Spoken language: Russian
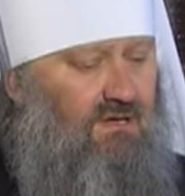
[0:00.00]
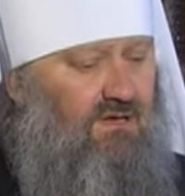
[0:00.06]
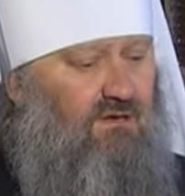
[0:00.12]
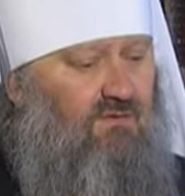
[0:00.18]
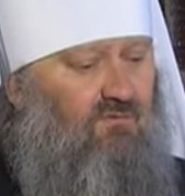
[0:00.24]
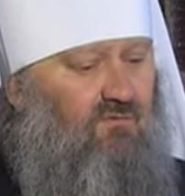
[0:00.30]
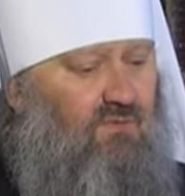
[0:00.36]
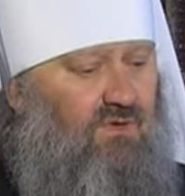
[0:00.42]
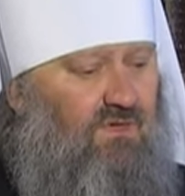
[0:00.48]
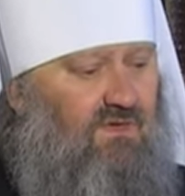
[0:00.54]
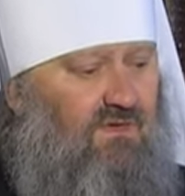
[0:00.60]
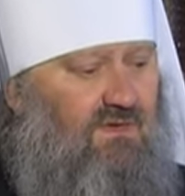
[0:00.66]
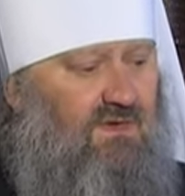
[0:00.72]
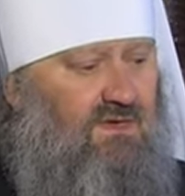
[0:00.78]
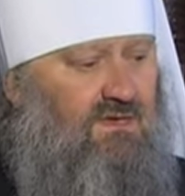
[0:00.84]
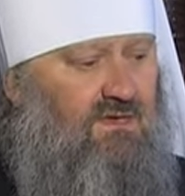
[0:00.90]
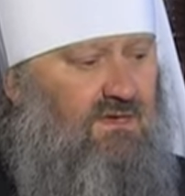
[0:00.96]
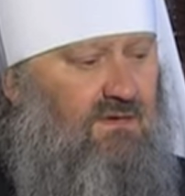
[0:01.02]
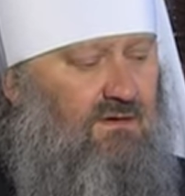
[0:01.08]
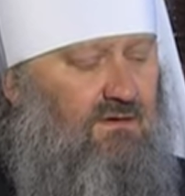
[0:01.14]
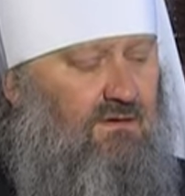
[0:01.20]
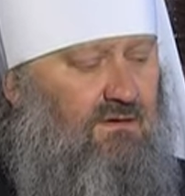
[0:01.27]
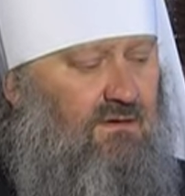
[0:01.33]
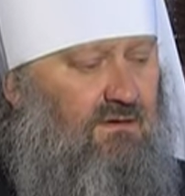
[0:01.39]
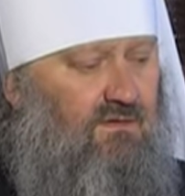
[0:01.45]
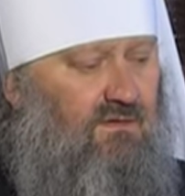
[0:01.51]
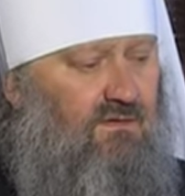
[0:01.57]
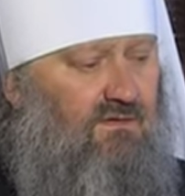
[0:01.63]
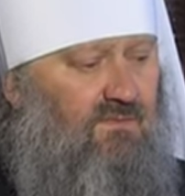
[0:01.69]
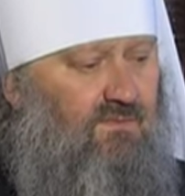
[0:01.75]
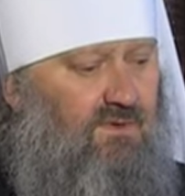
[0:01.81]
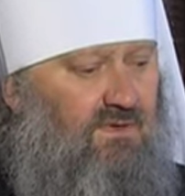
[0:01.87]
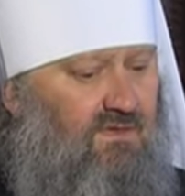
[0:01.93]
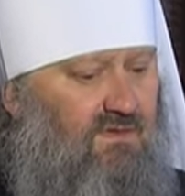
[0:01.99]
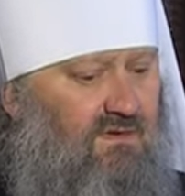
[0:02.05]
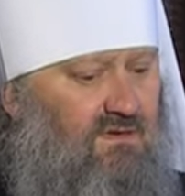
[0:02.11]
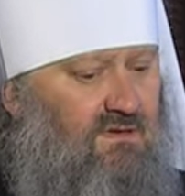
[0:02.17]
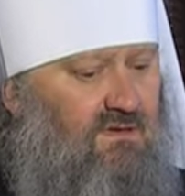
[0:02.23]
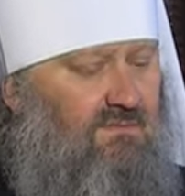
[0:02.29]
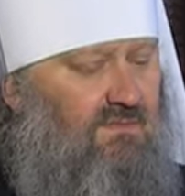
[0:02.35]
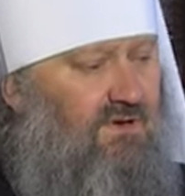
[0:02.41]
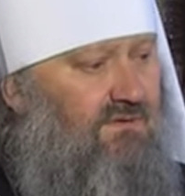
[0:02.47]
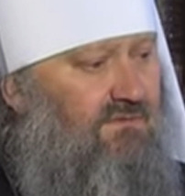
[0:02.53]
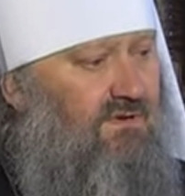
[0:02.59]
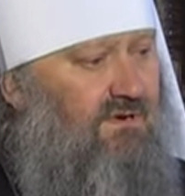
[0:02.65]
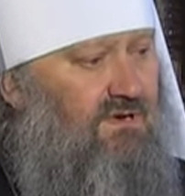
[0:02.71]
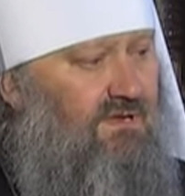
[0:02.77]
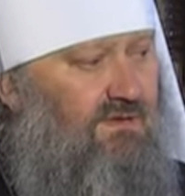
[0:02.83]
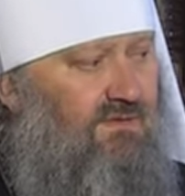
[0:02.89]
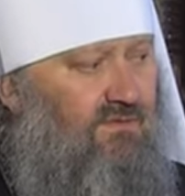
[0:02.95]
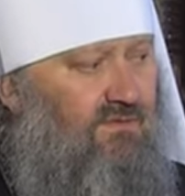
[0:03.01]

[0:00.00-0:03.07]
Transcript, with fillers: В беседе со Спасителем говорились